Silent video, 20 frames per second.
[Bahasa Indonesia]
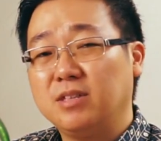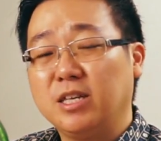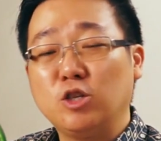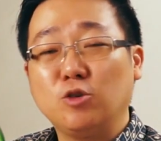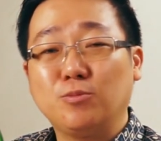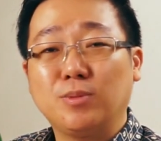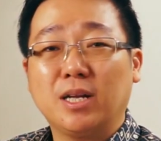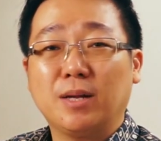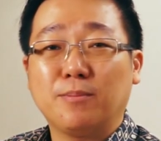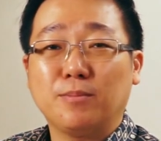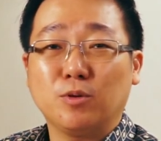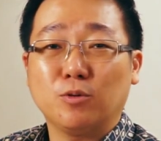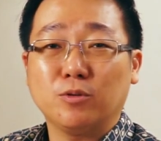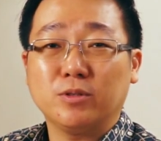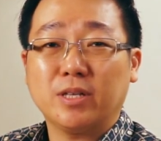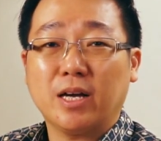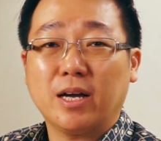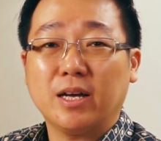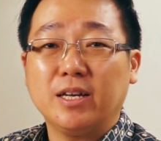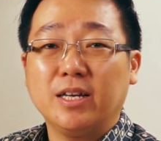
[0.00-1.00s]
hidup dalam
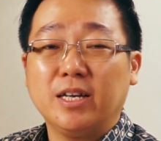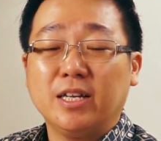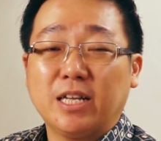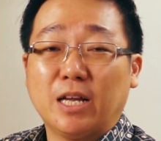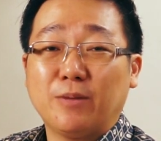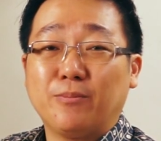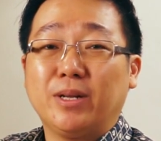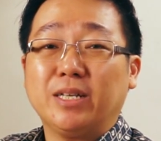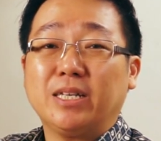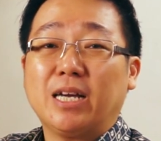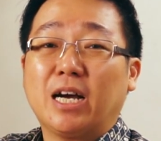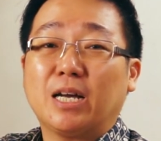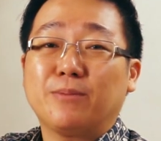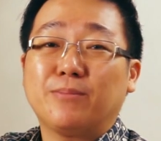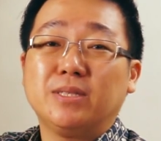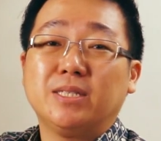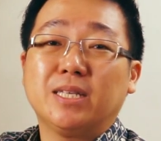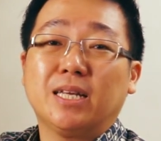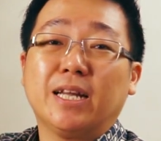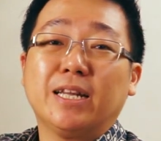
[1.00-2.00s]
dosa dan mereka akan
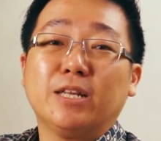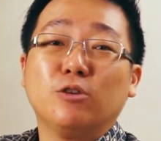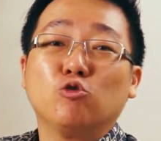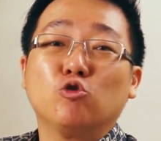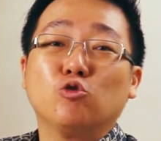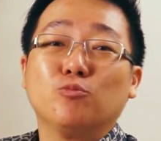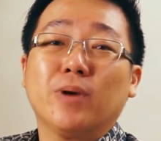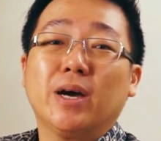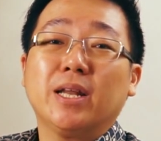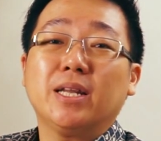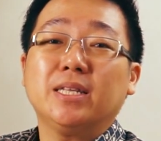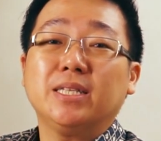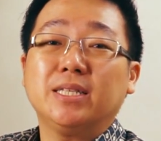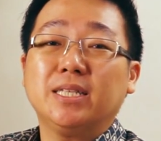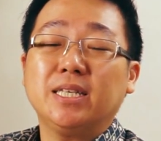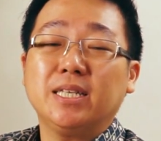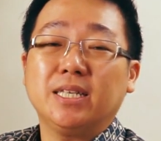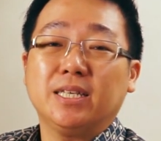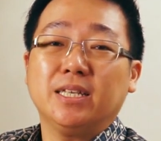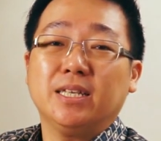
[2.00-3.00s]
menjalani hukuman
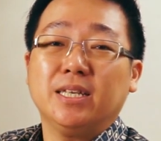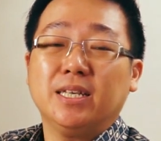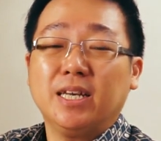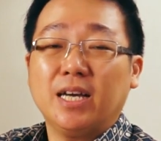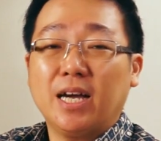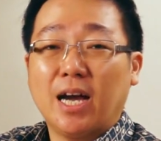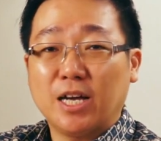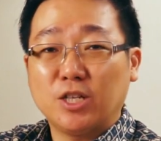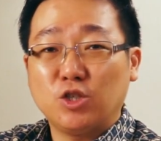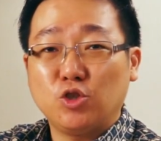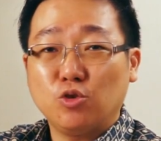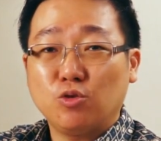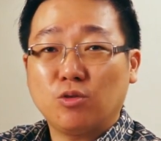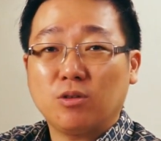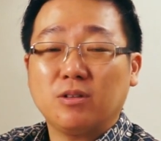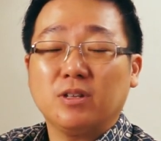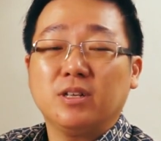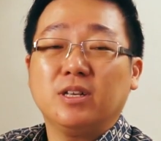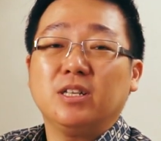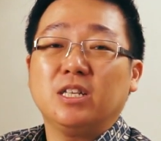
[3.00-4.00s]
di
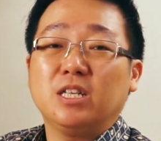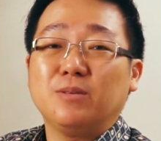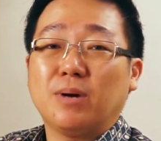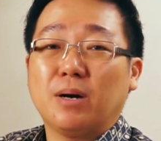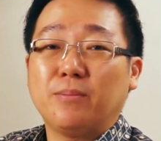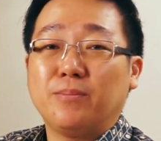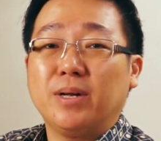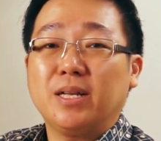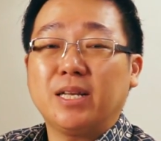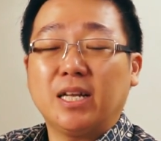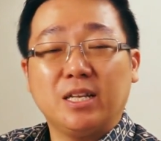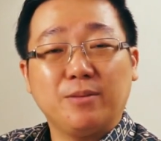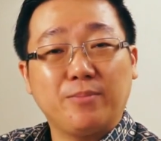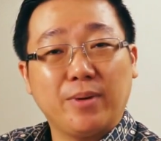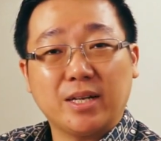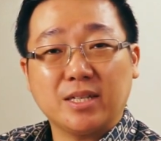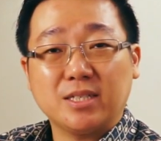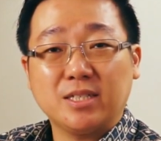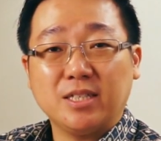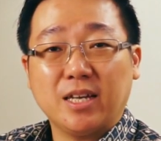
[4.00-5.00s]
Asyur, di Babel dan di
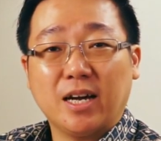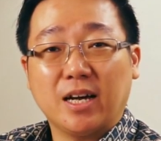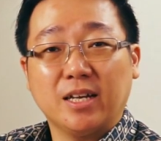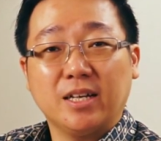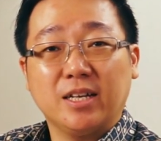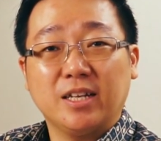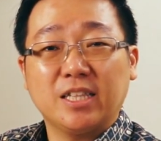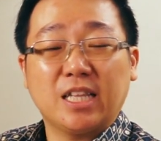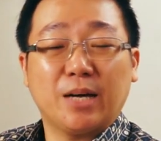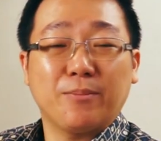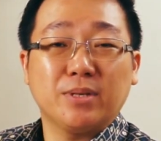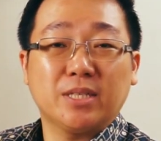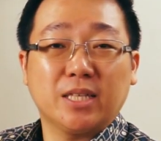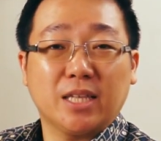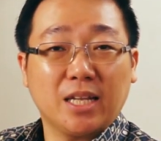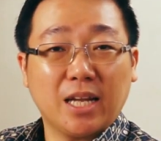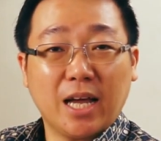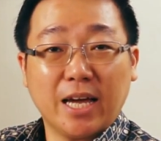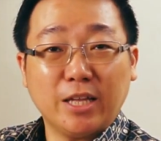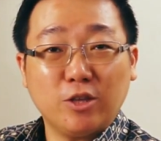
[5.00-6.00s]
Persia. Tapi
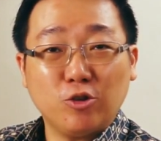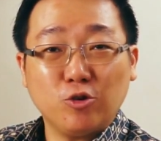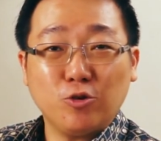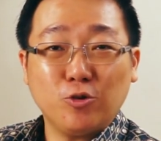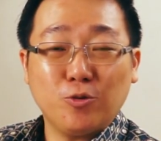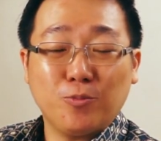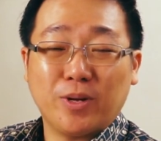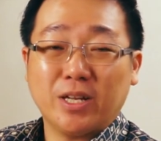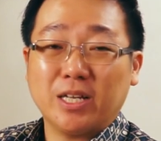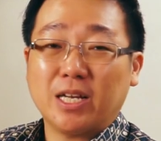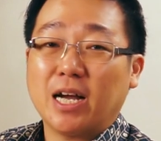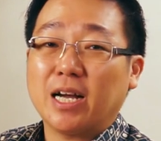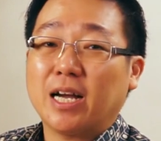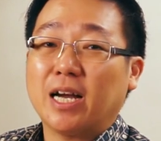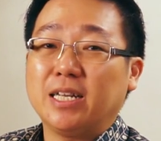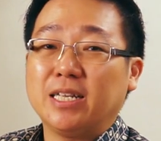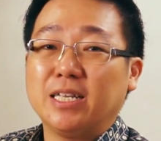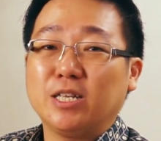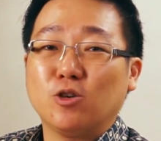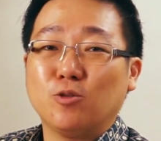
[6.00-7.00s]
setelah itu mereka
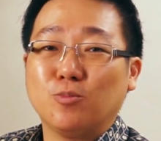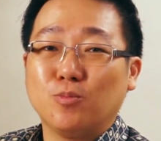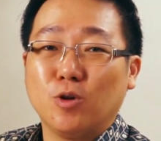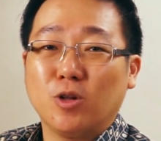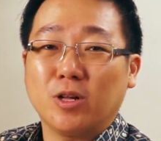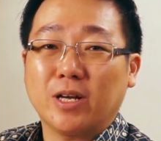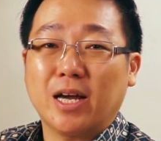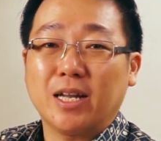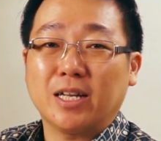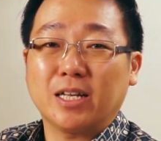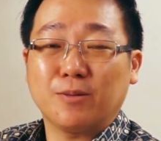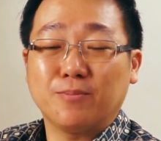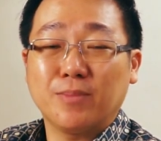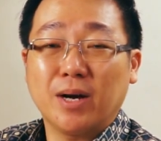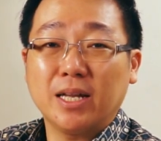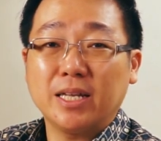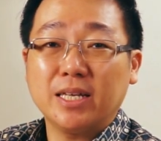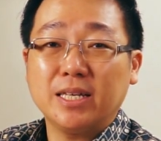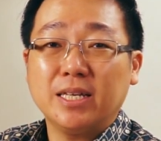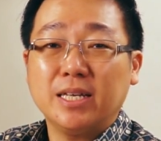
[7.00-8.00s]
akan dikumpulkan
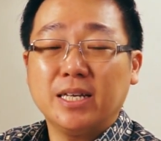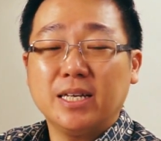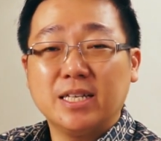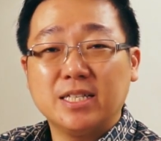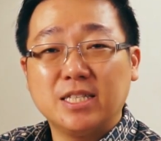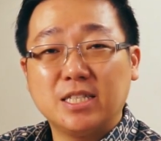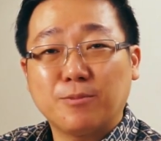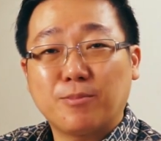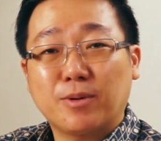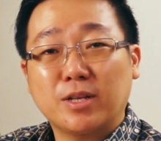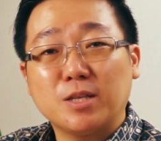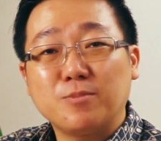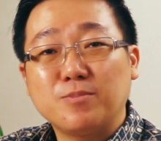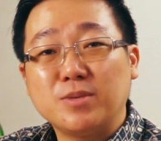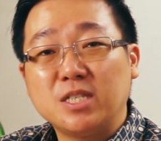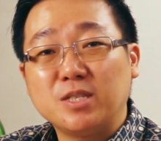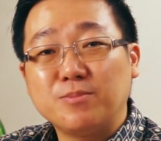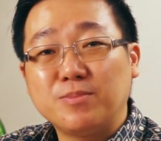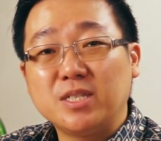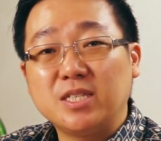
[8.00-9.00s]
kembali seperti
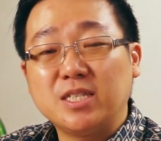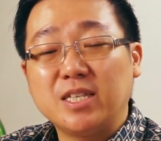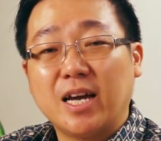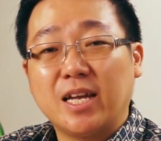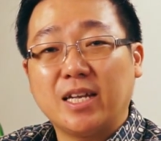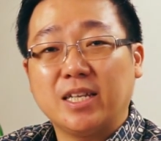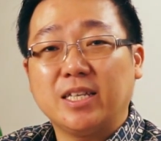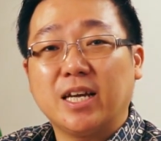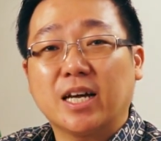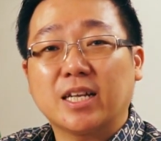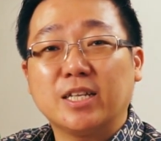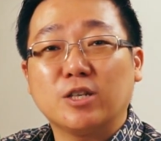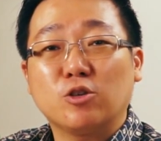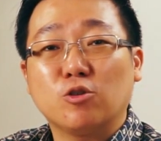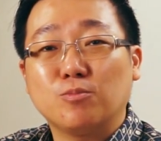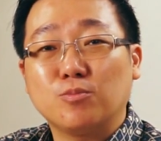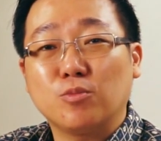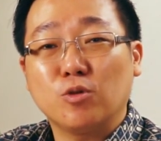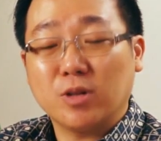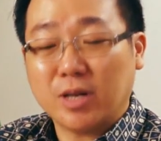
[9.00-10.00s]
biji-bijian yang
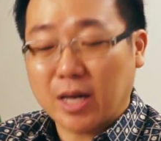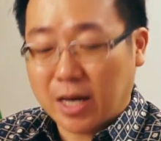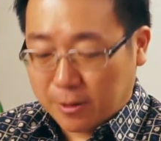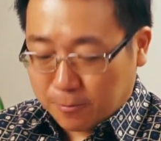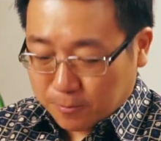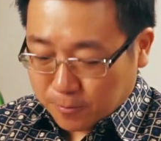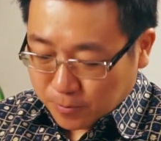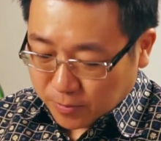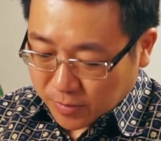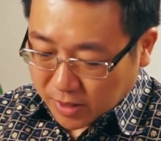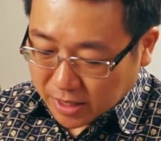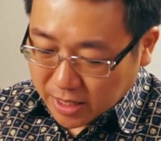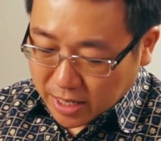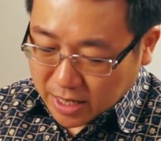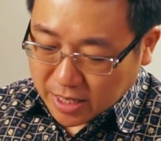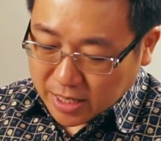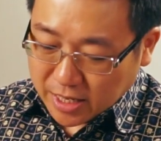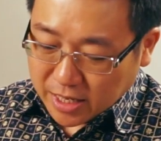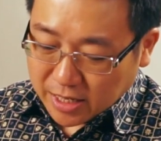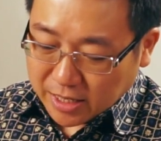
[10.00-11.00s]
dikumpulkan.
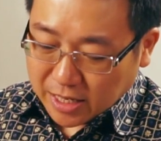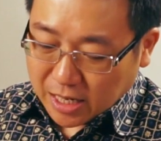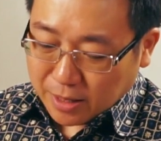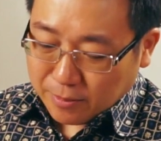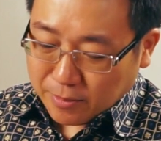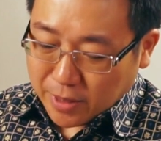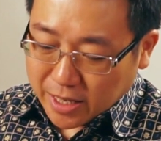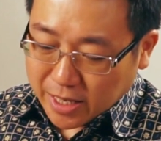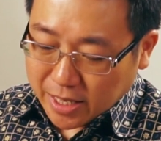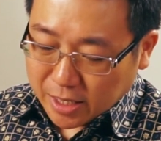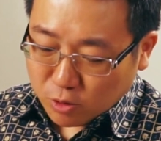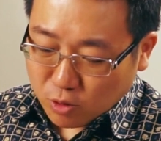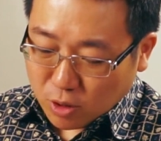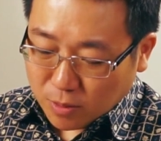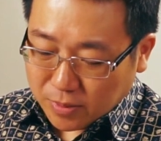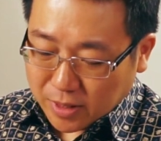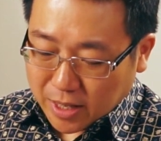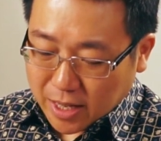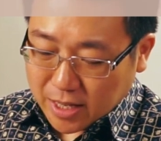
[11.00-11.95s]
Nah, dalam ayat 12